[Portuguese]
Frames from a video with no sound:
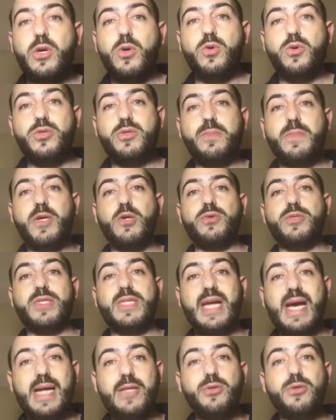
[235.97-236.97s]
Os meus
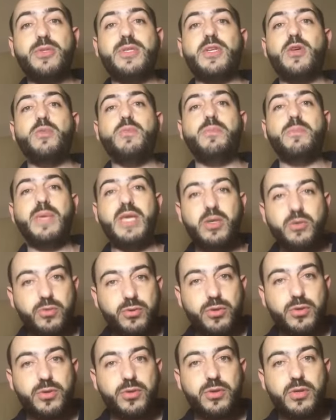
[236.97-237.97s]
dados são
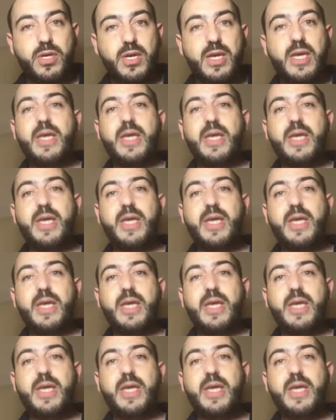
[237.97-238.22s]
meus.